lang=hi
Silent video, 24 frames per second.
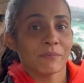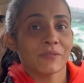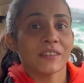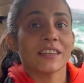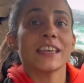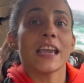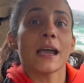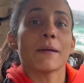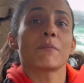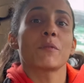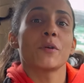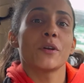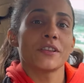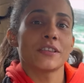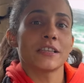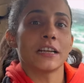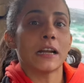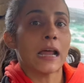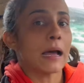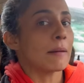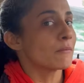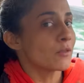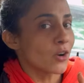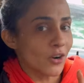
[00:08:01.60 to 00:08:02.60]
कि आपको रिजल्ट
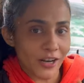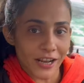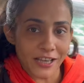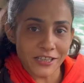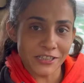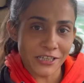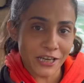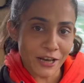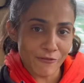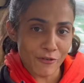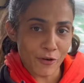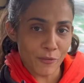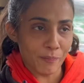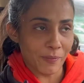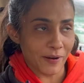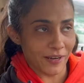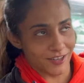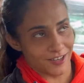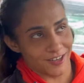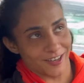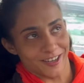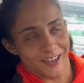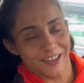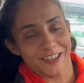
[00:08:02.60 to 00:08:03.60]
आई एम नॉट आस्किंग फॉर
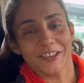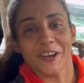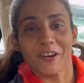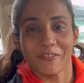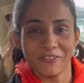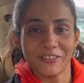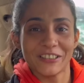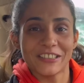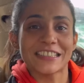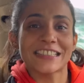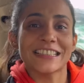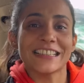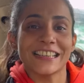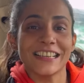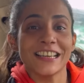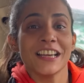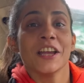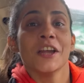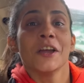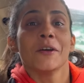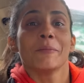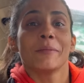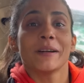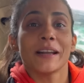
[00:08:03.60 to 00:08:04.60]
पिक्चर्स ऑब्वियसली
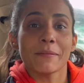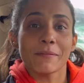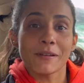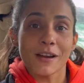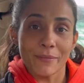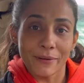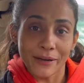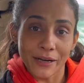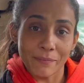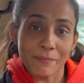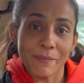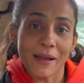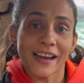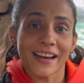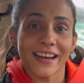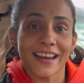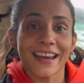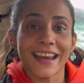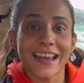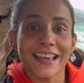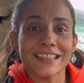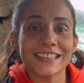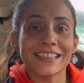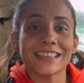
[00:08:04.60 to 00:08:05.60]
बट आप कमेंट में आके
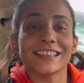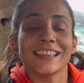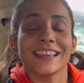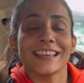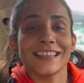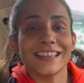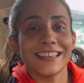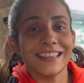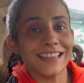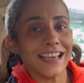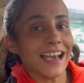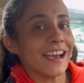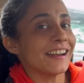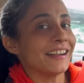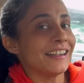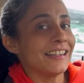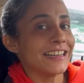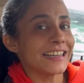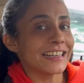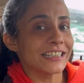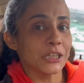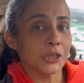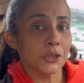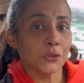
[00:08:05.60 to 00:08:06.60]
कह सकते हैं कि यार
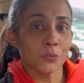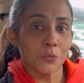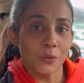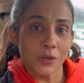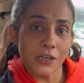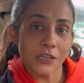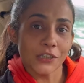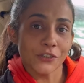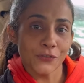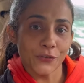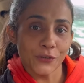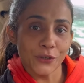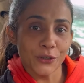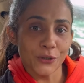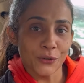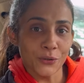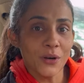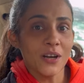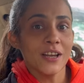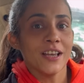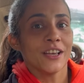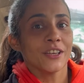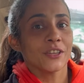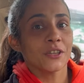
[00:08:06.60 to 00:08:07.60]
रीटा दिस वर्क फॉर यू
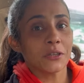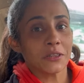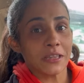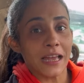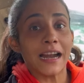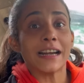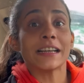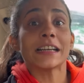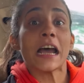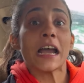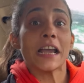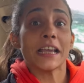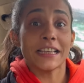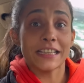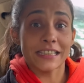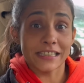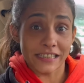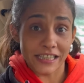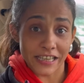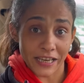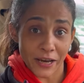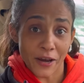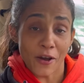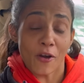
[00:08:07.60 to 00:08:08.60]
सो दैट
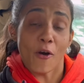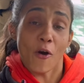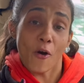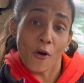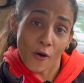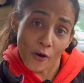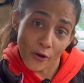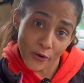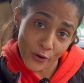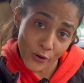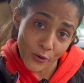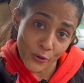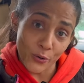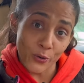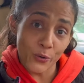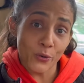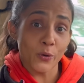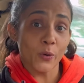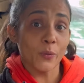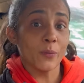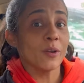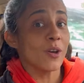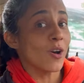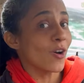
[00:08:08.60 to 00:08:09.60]
इससे और लोगों
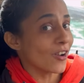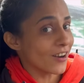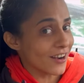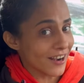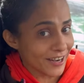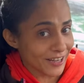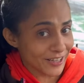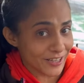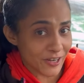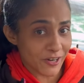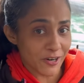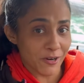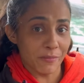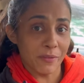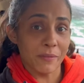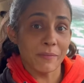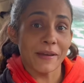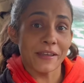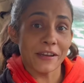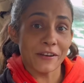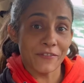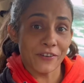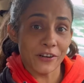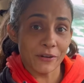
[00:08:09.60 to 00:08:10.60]
को भी और लड़के को भी
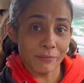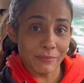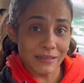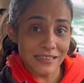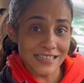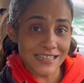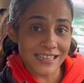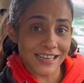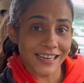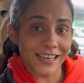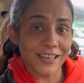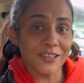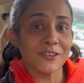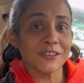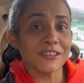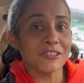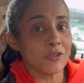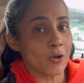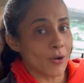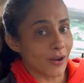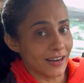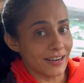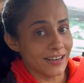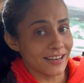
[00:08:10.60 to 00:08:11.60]
बेनिफिट मिल सके जो
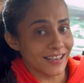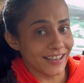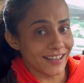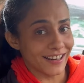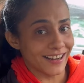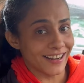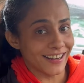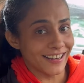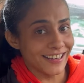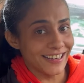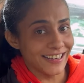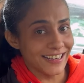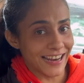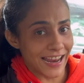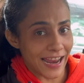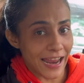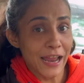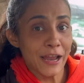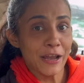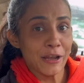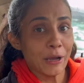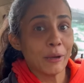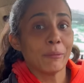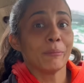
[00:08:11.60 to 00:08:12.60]
स्ट्रगल कर रही है
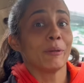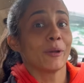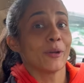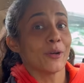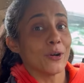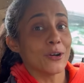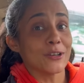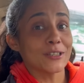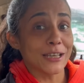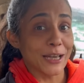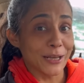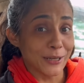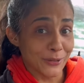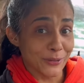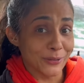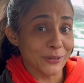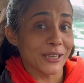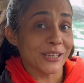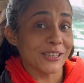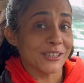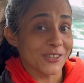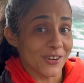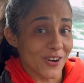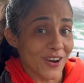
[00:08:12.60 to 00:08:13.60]
बिकॉज आई नो द
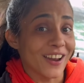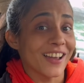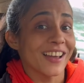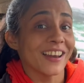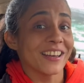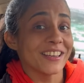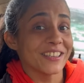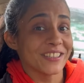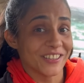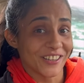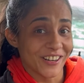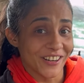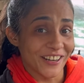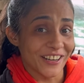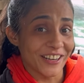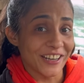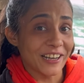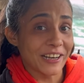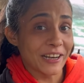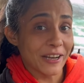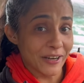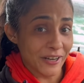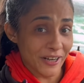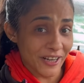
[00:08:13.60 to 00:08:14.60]
स्ट्रगल इज रियल
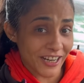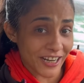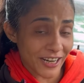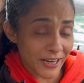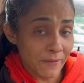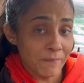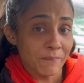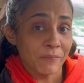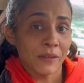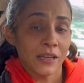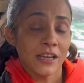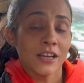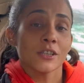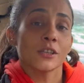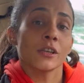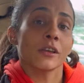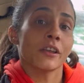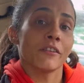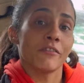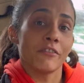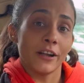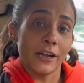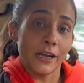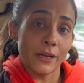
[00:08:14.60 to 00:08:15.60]
ओके सो अगर
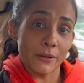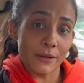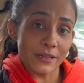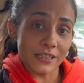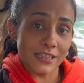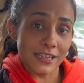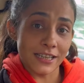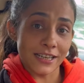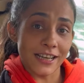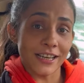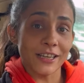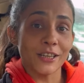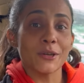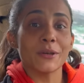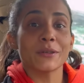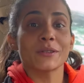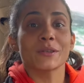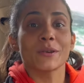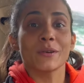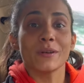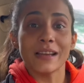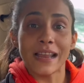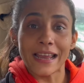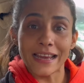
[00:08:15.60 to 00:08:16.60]
वीडियो अच्छी लगी हो
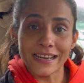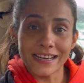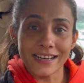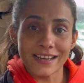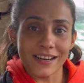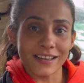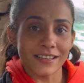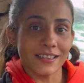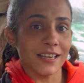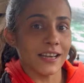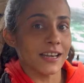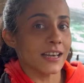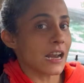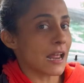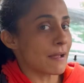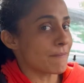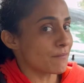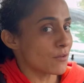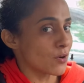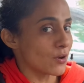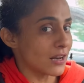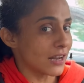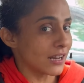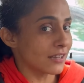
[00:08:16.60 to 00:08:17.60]
इसको लाइक कर दे अगर
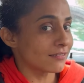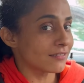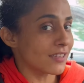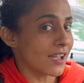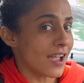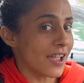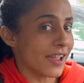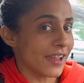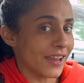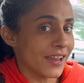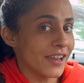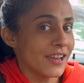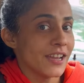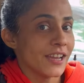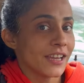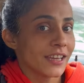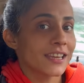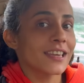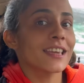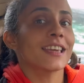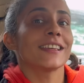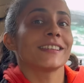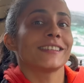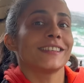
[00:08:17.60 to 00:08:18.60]
आपको लगता है
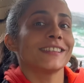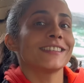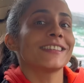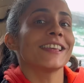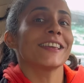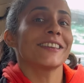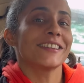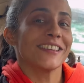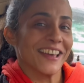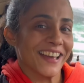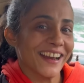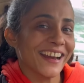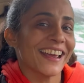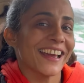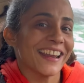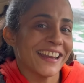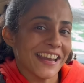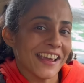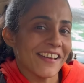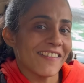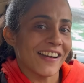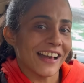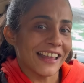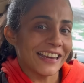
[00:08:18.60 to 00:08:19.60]
कि किसी से शेयर
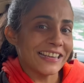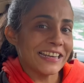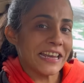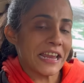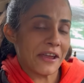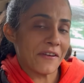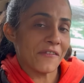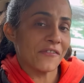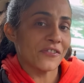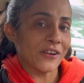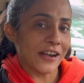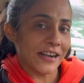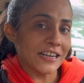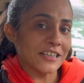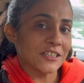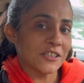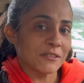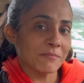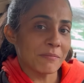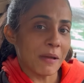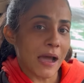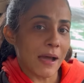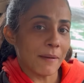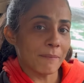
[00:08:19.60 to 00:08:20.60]
करने वाली है फ्रेंड्स
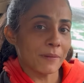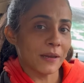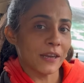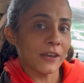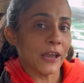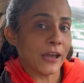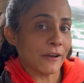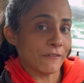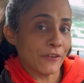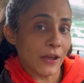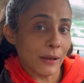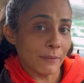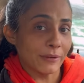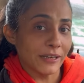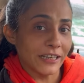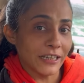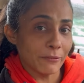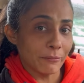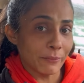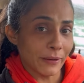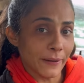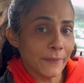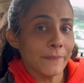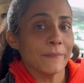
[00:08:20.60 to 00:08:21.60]
में आपकी या फैमिली
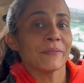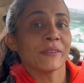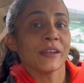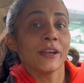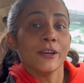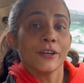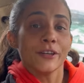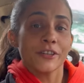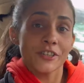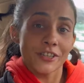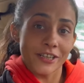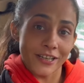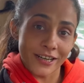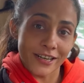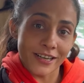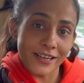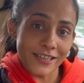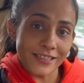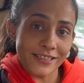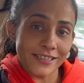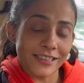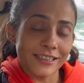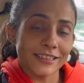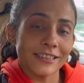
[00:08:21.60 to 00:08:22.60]
में शेयर कर
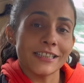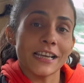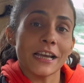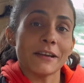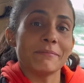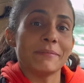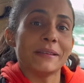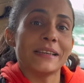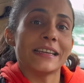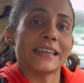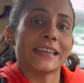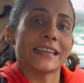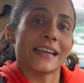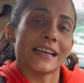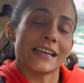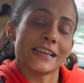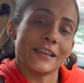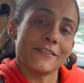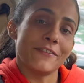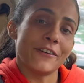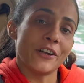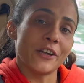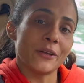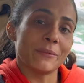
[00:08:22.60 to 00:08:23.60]
सकती है आप मिलेंगे अगली
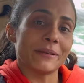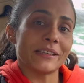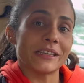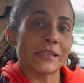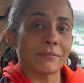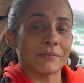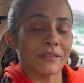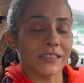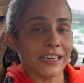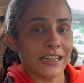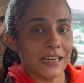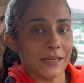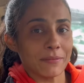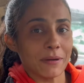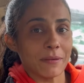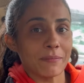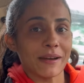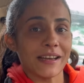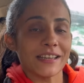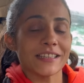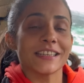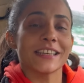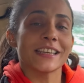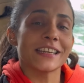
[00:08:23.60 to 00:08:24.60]
वीडियो में तब तक के लिए
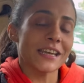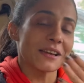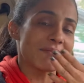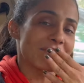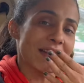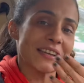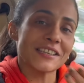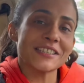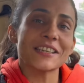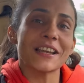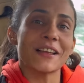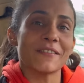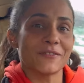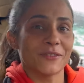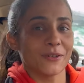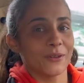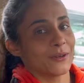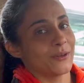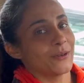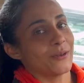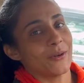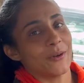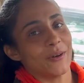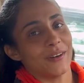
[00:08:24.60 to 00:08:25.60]
बाबा चेक मच लव टू
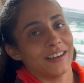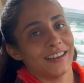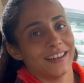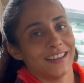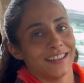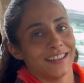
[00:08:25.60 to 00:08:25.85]
यू ऑल